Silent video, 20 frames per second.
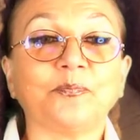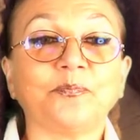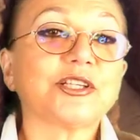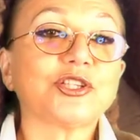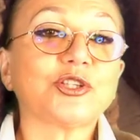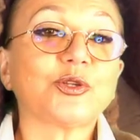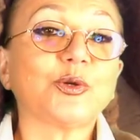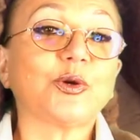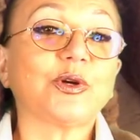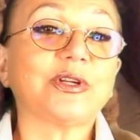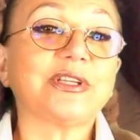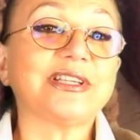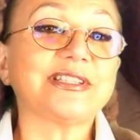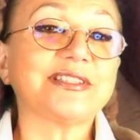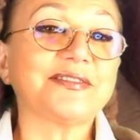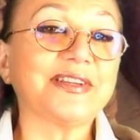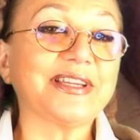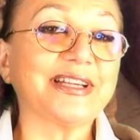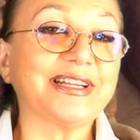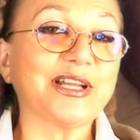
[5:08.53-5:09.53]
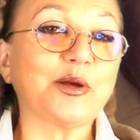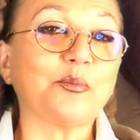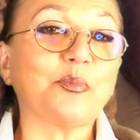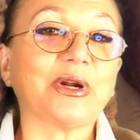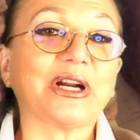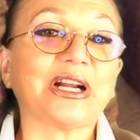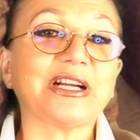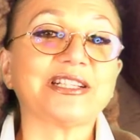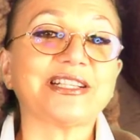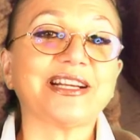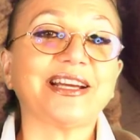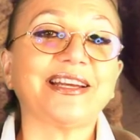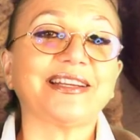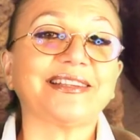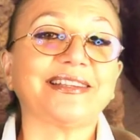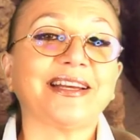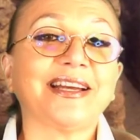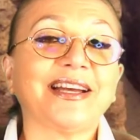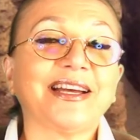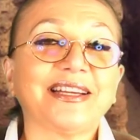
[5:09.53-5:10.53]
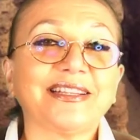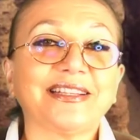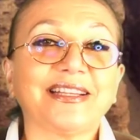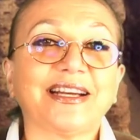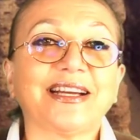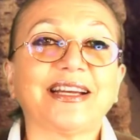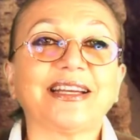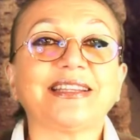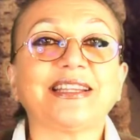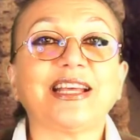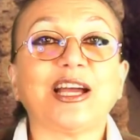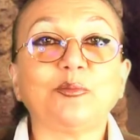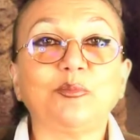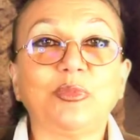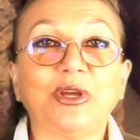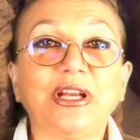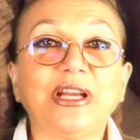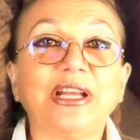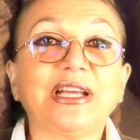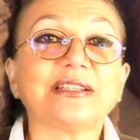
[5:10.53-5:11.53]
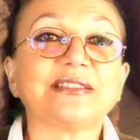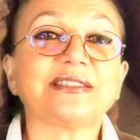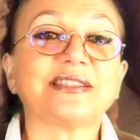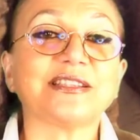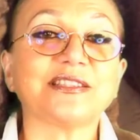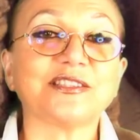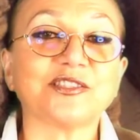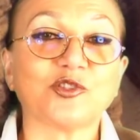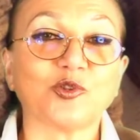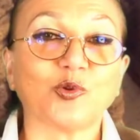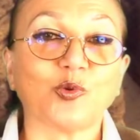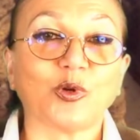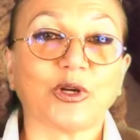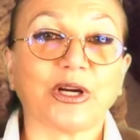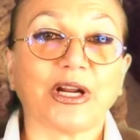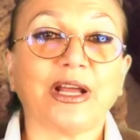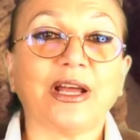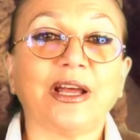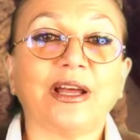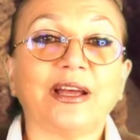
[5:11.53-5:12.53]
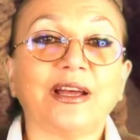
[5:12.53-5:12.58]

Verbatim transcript: Что действительно поражает, так это обилие цензуры.